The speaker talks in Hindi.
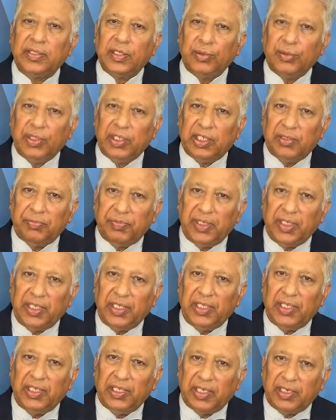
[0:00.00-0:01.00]
सऊदी अरब ने
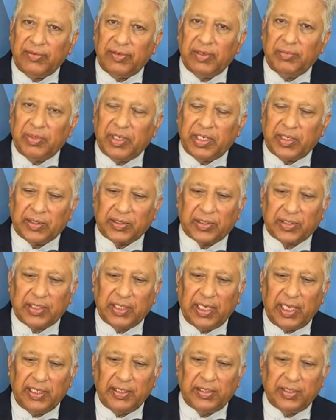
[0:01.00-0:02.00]
रवा बरस
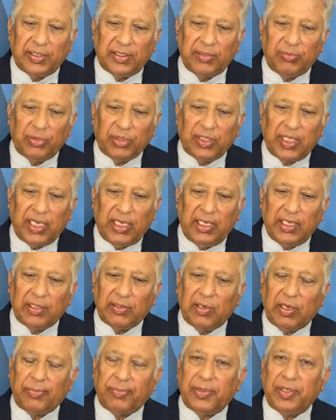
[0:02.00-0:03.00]
हज से
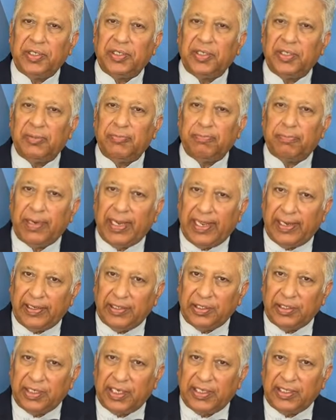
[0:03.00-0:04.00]
मुतक ऑपरेशन
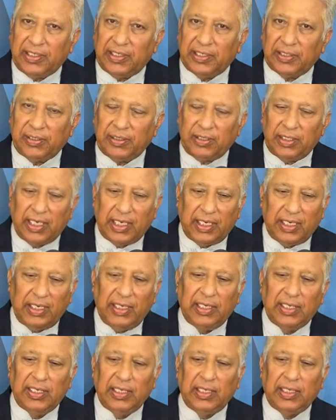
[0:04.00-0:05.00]
प्लान जारी कर दिया
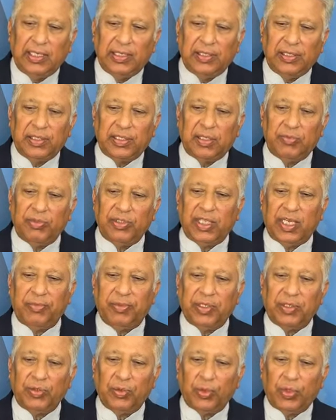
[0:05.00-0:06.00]
है जिसके
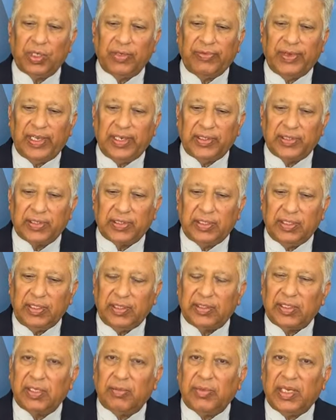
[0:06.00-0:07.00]
मुताबिक कोरोना वायरस
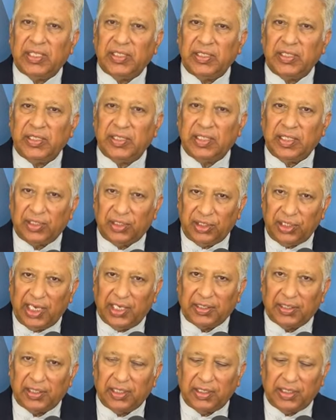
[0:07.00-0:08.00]
की समाजी
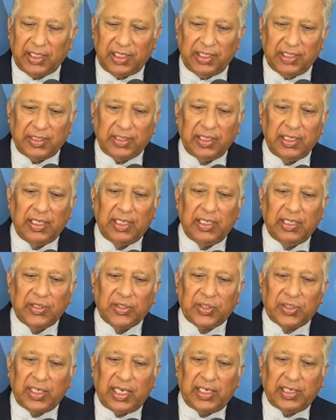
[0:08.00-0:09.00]
एहतियात के तहत
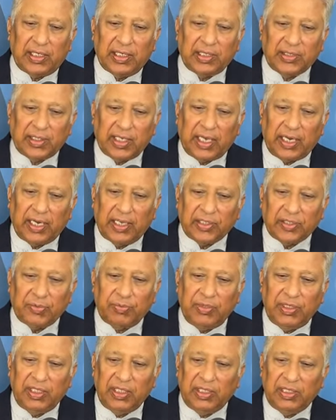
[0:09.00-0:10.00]
साठ हज़ार
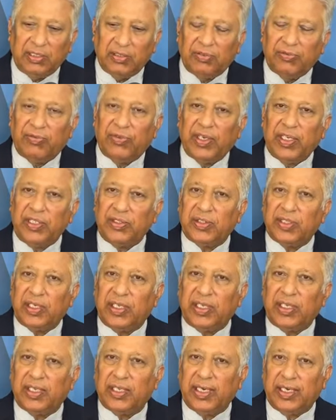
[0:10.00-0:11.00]
आजमीन फरीज
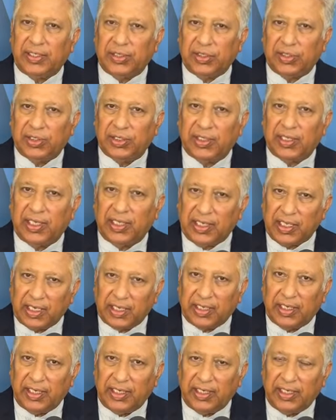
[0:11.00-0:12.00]
हज अदा
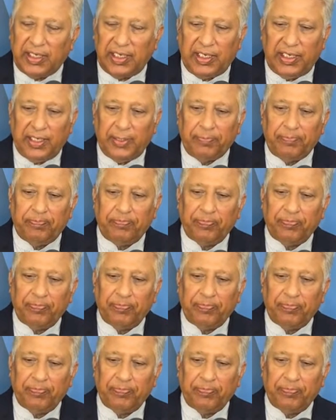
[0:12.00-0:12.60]
करेंगे